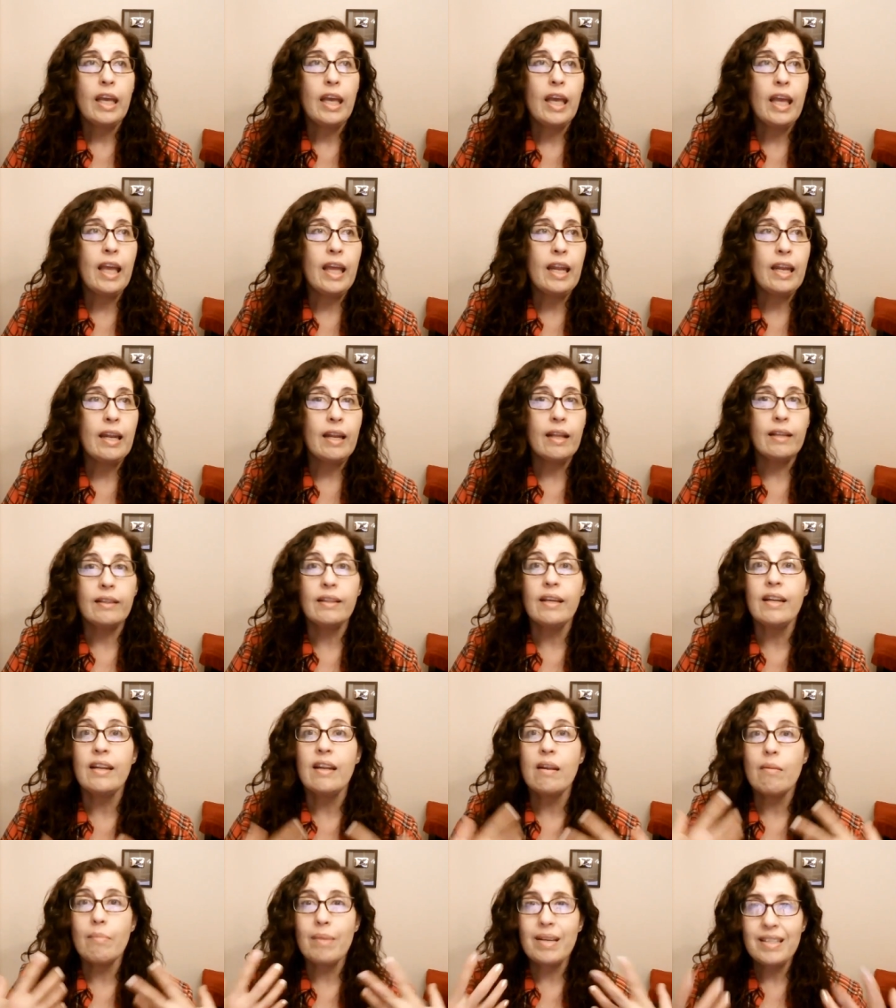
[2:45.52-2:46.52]
en
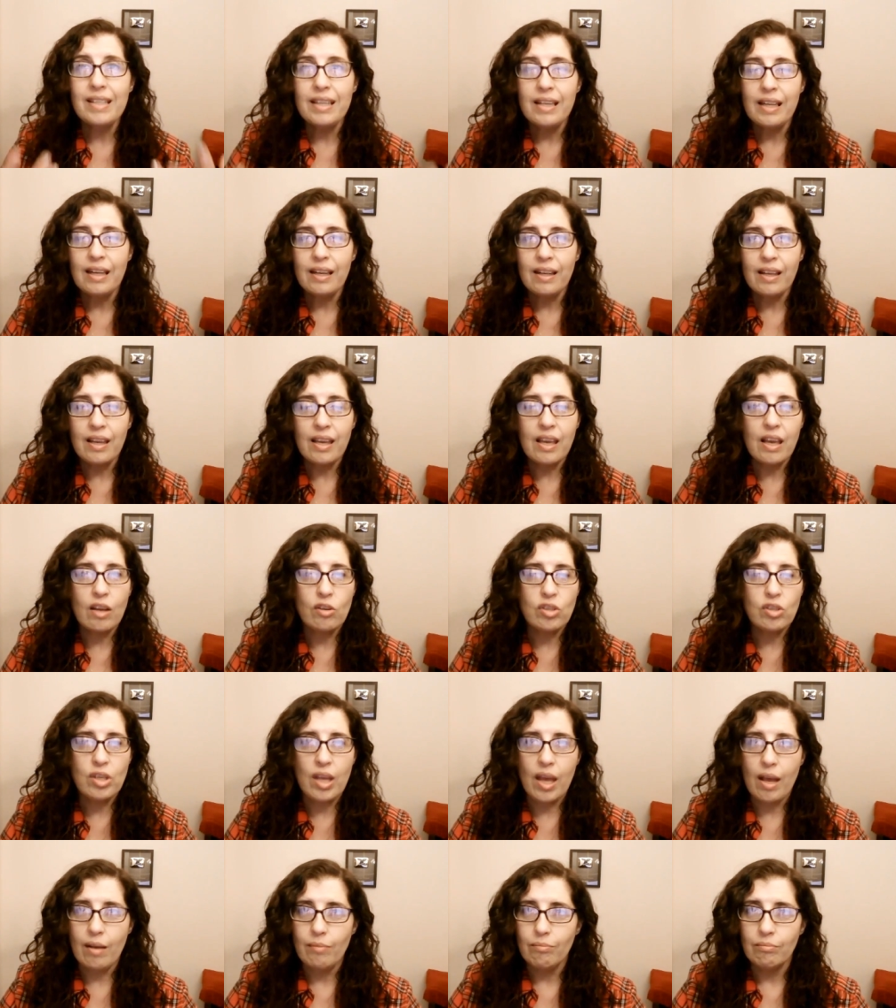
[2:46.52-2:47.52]
tener más energía, o
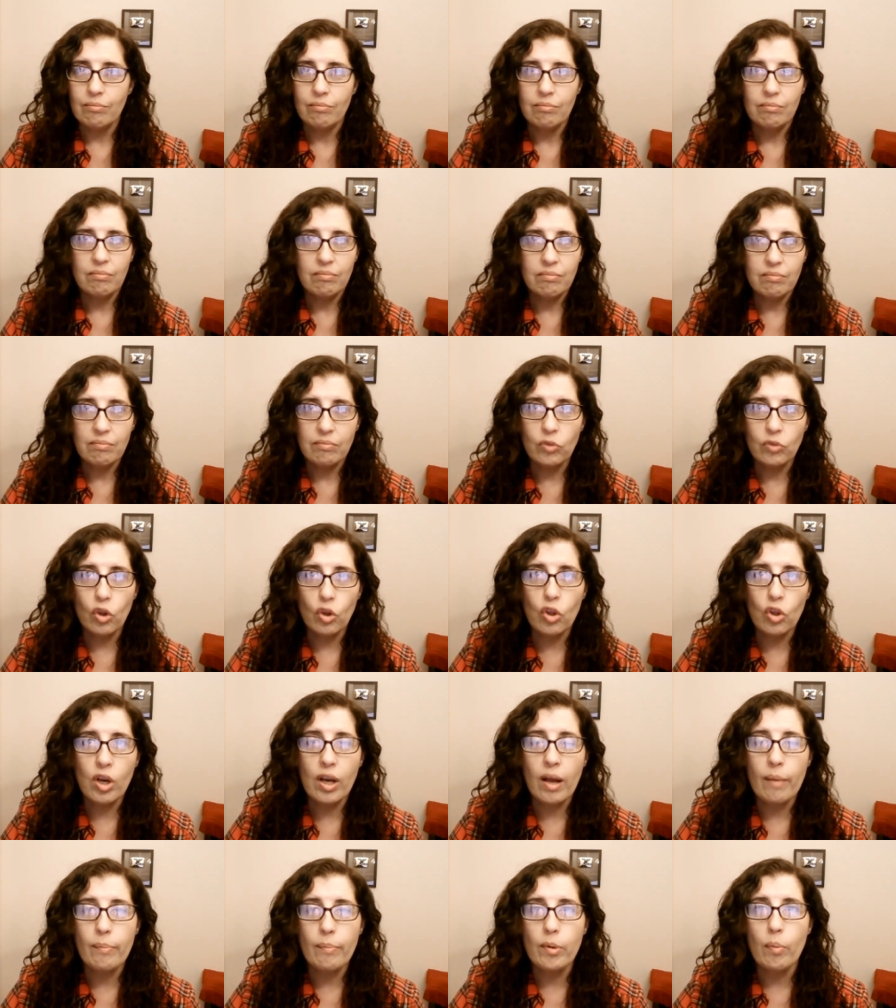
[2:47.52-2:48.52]
sea,
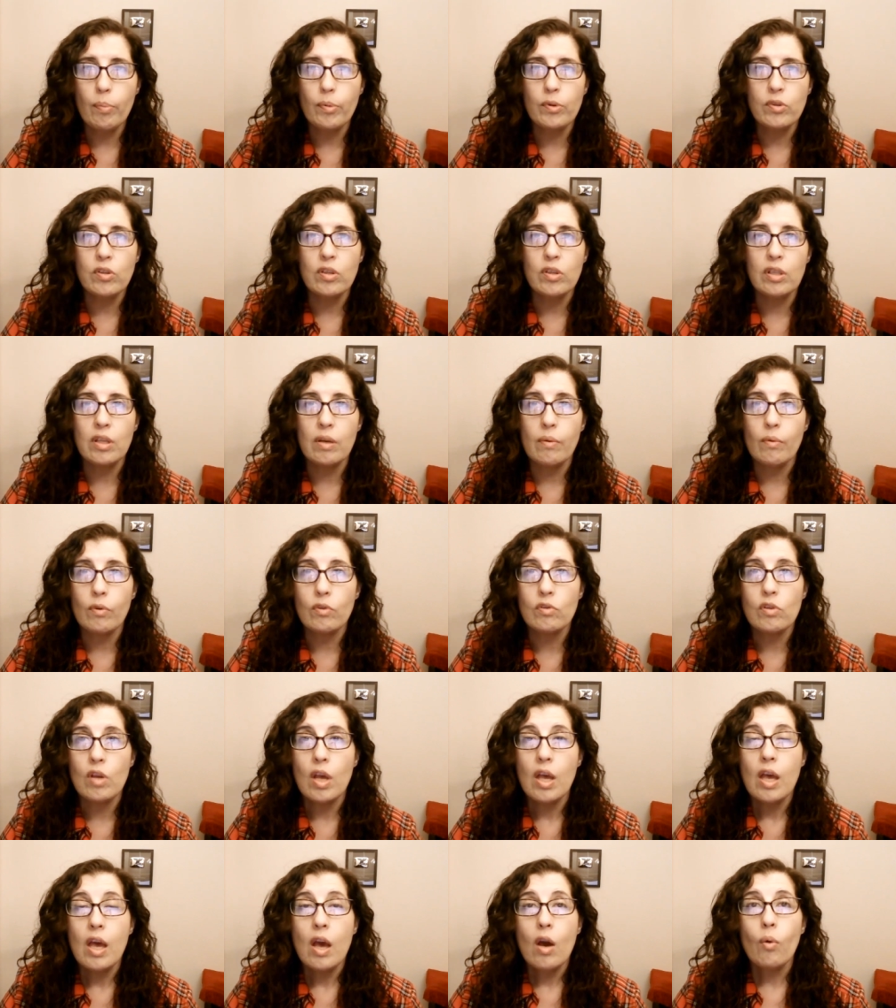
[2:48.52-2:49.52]
todos cambios positivos.